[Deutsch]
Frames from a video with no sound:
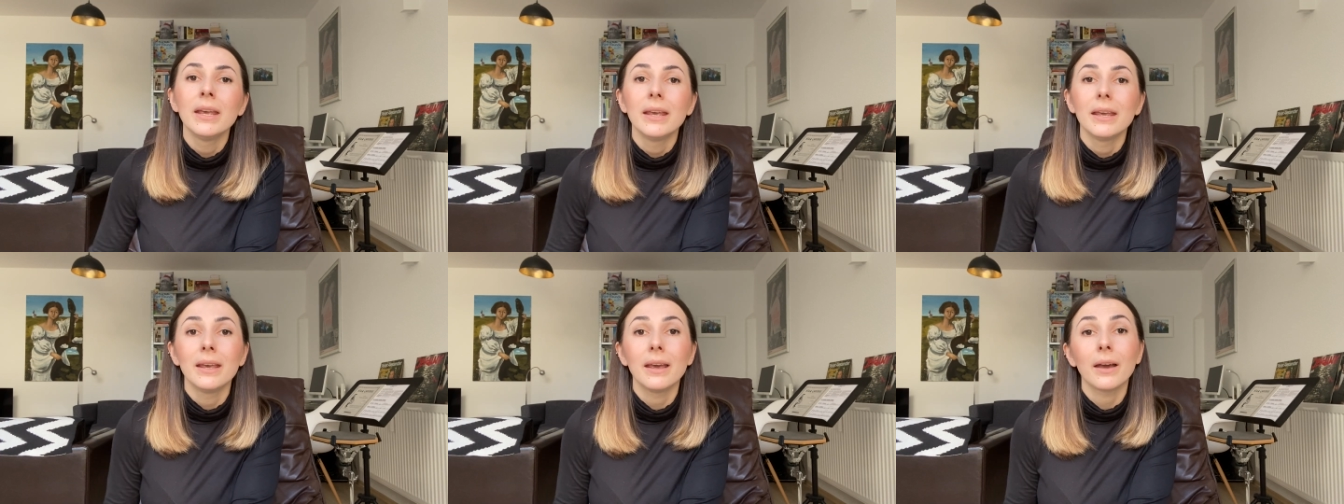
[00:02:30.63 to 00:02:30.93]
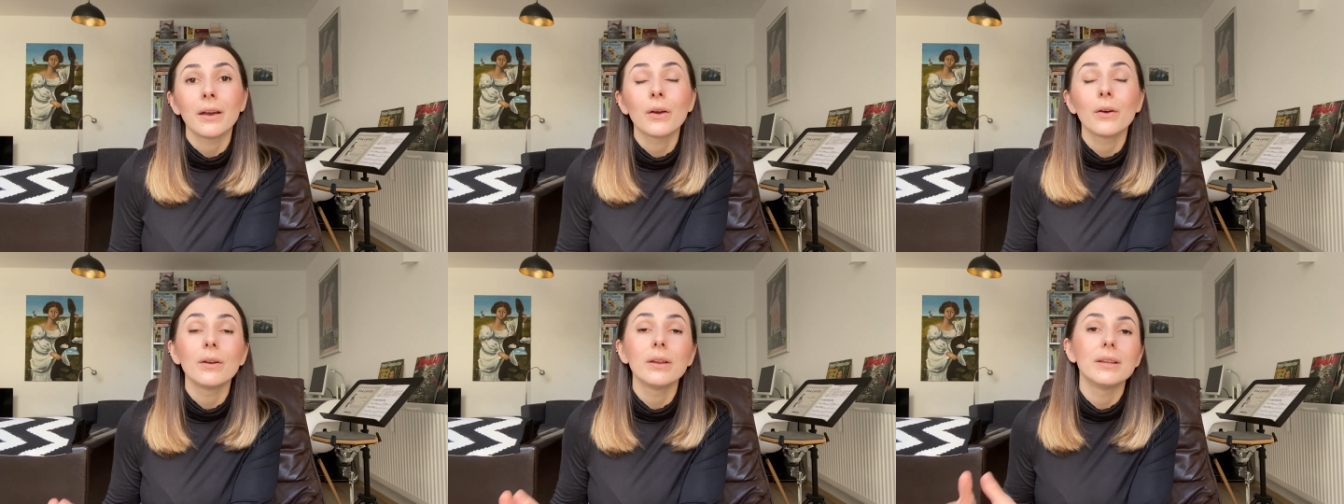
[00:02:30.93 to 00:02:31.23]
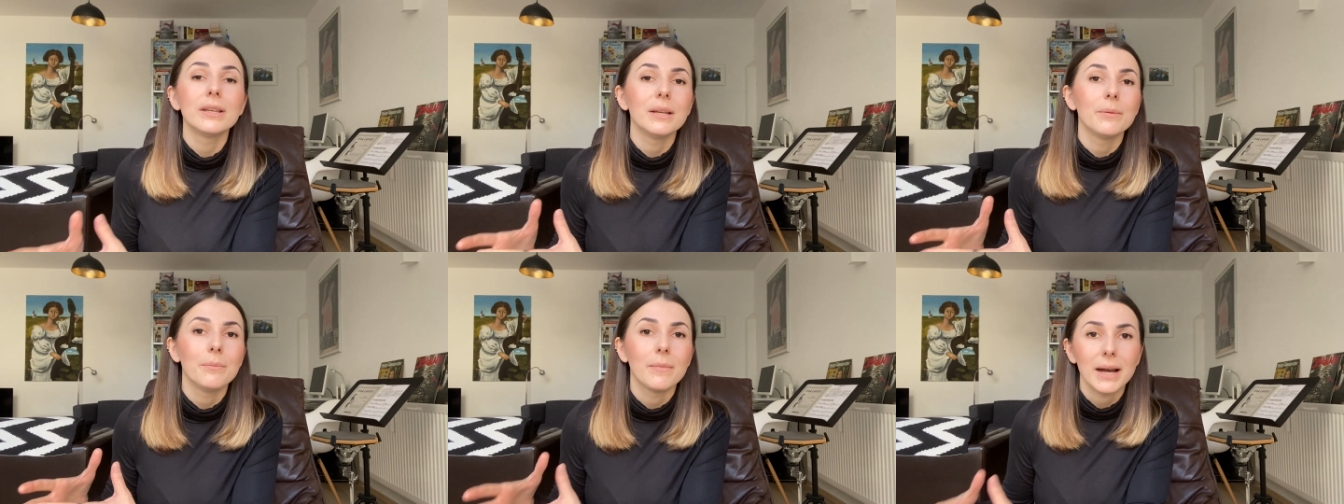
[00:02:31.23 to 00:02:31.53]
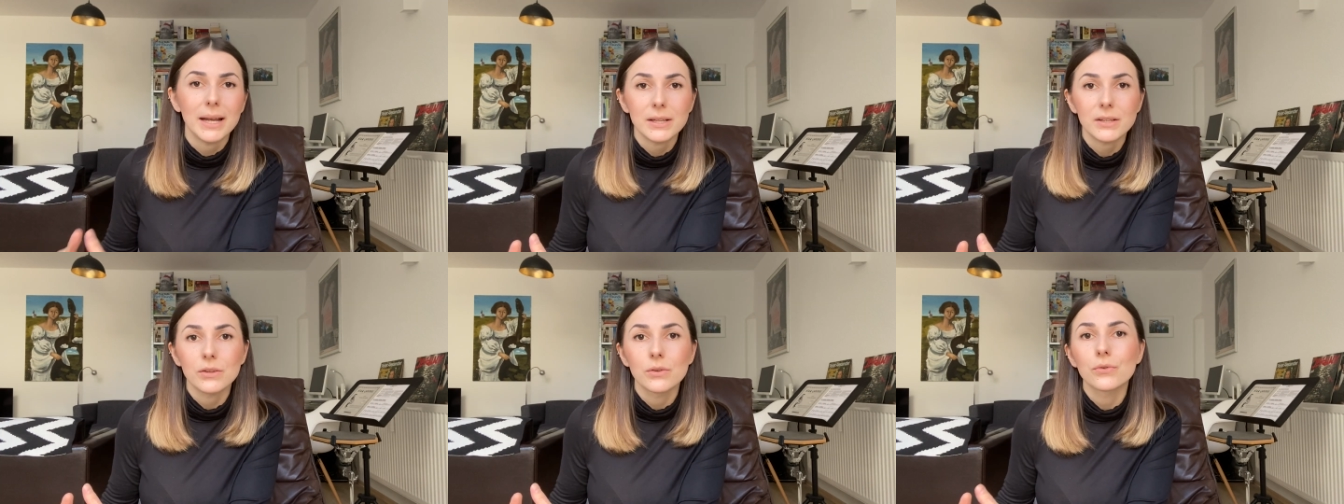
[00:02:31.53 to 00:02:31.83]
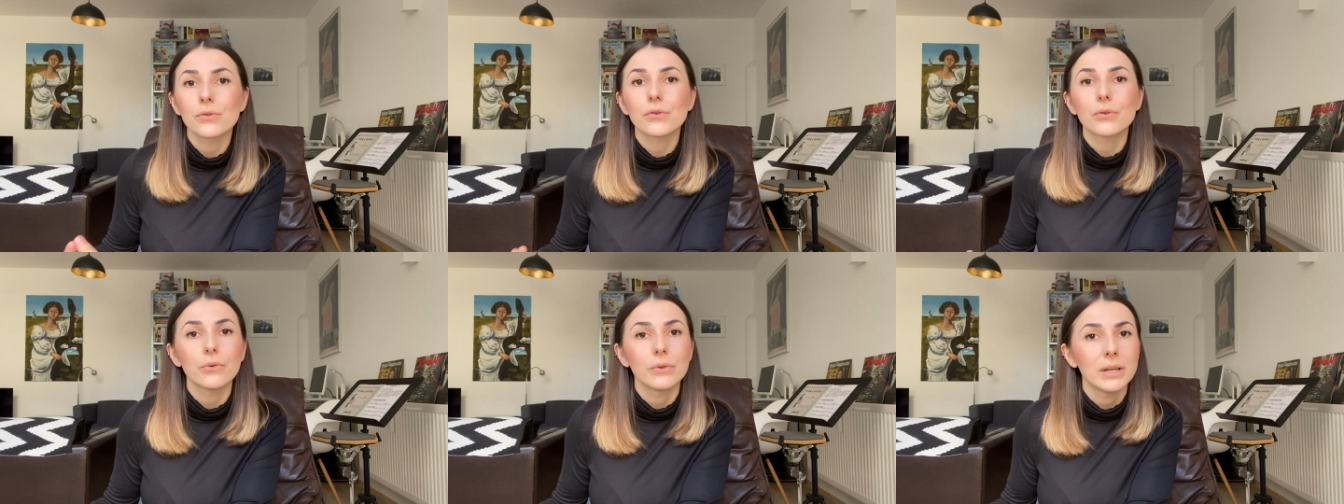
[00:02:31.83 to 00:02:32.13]
Hier können die
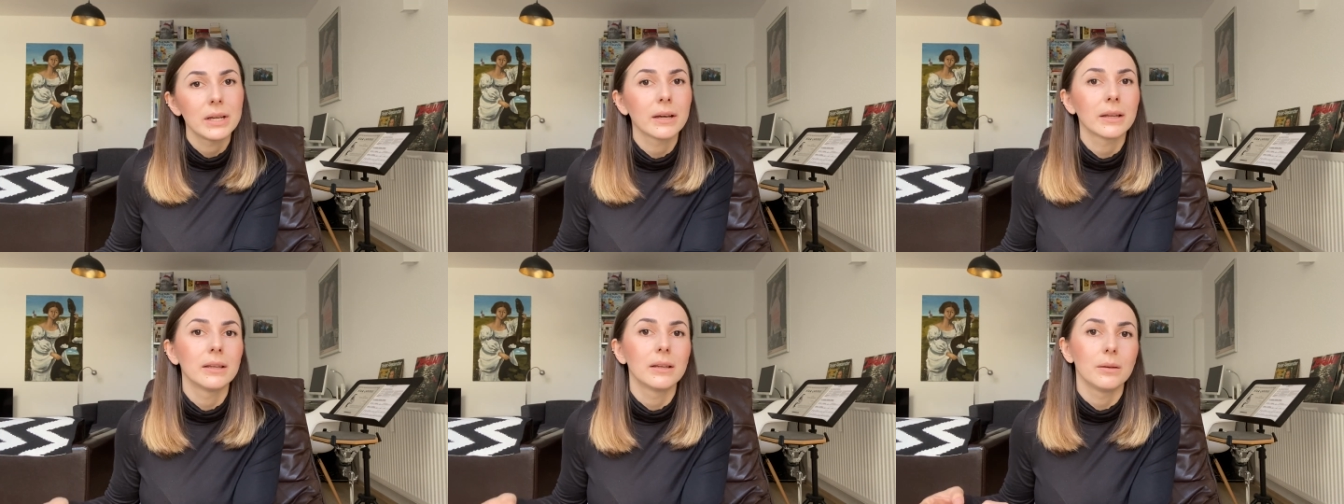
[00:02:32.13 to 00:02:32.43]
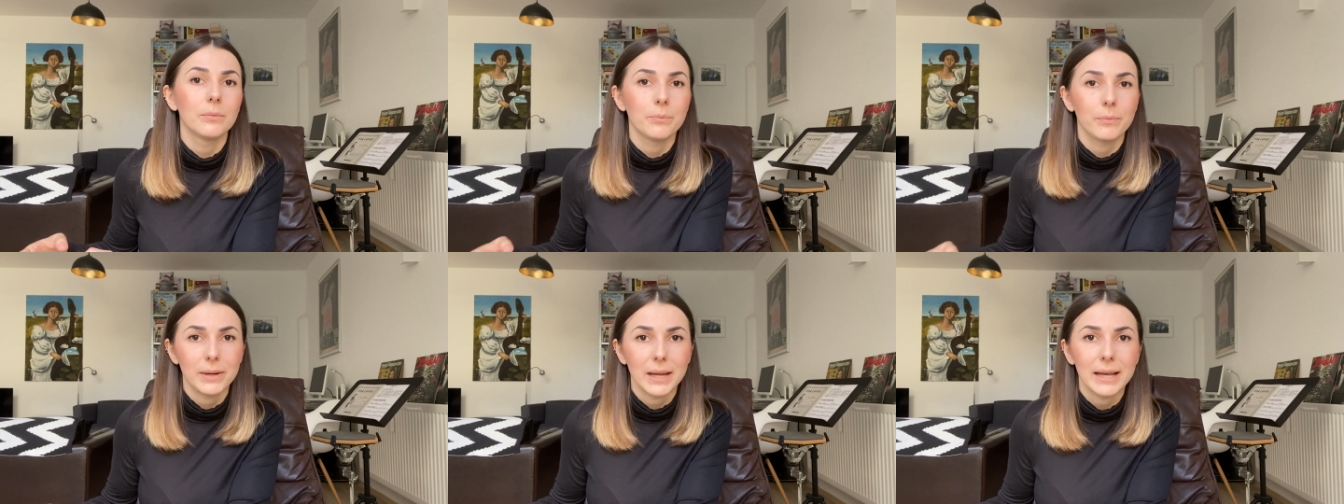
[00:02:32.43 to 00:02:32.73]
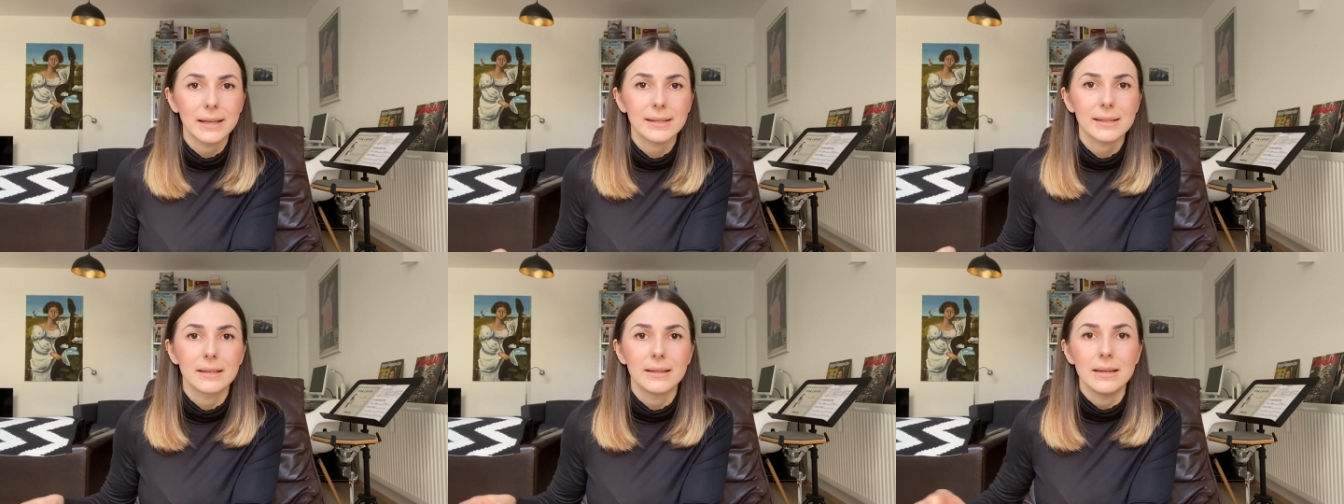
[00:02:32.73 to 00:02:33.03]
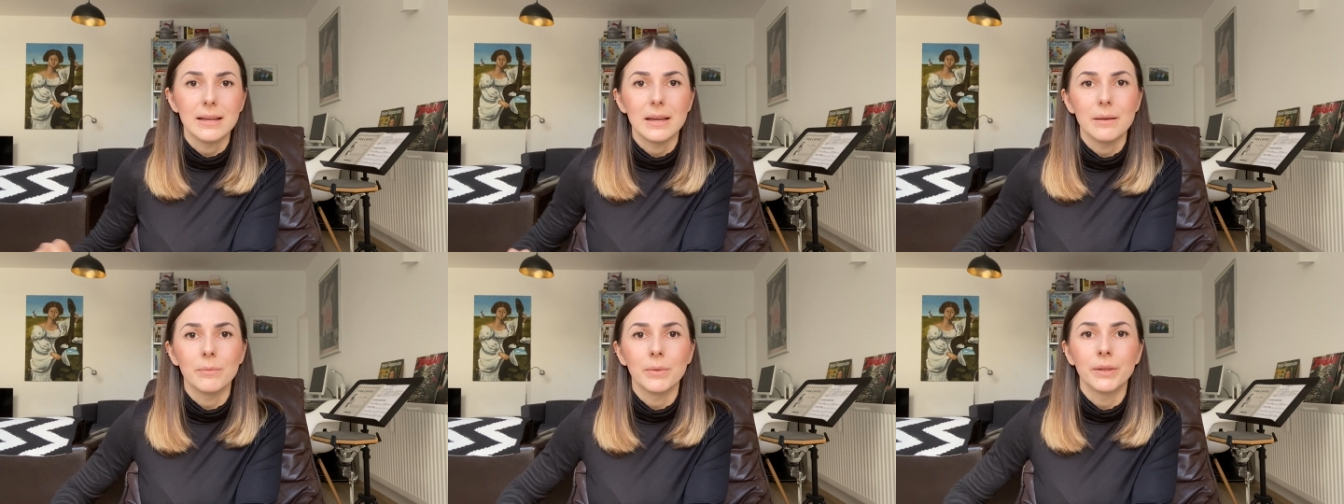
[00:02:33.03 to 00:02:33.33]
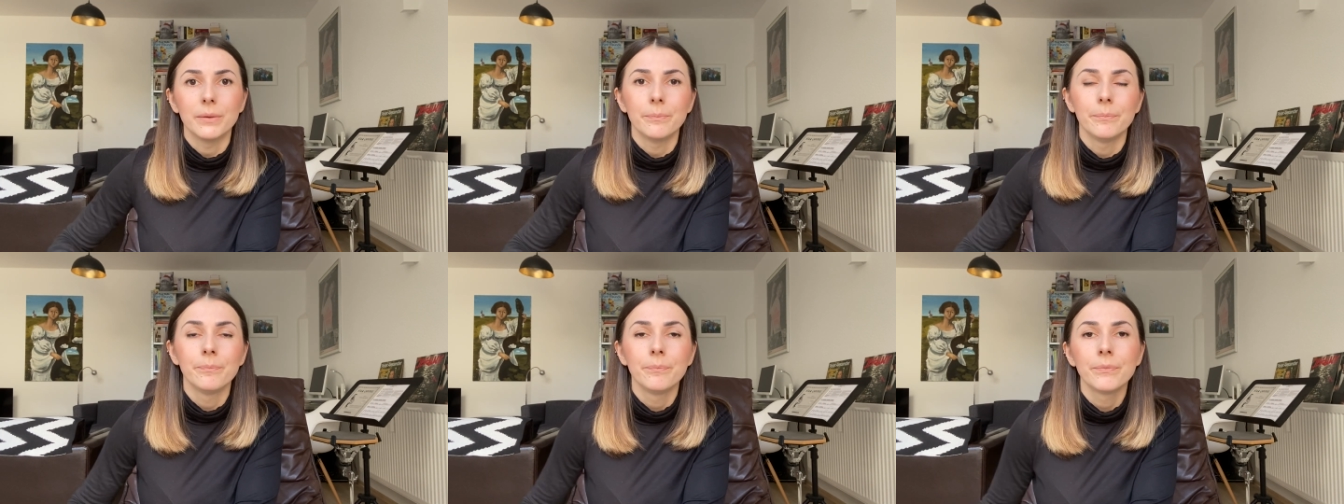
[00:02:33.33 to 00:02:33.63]
meisten Studierenden Platz
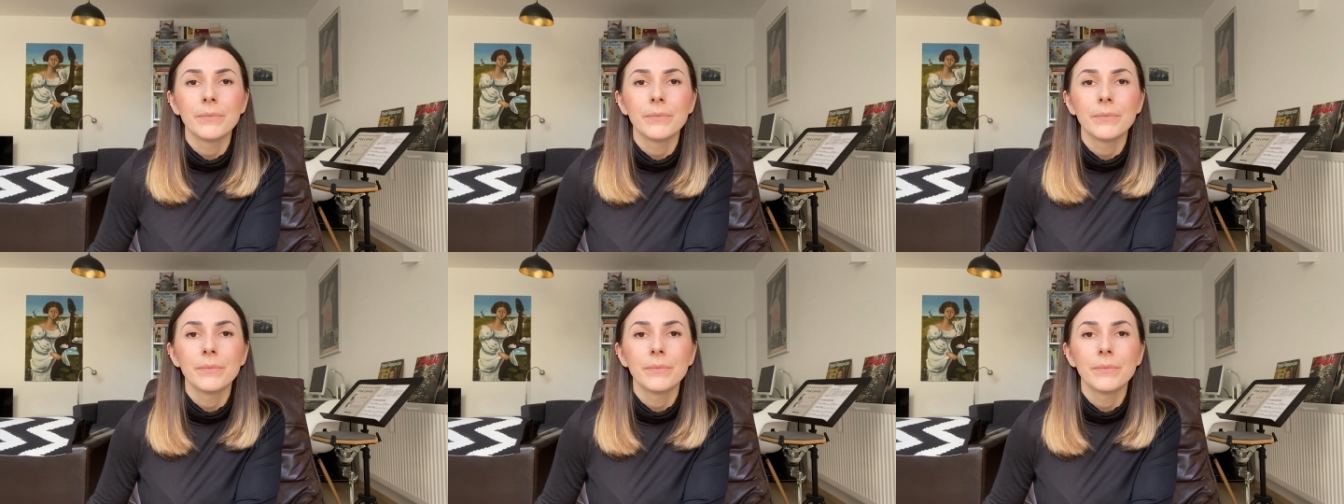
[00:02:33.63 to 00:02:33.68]
nehmen.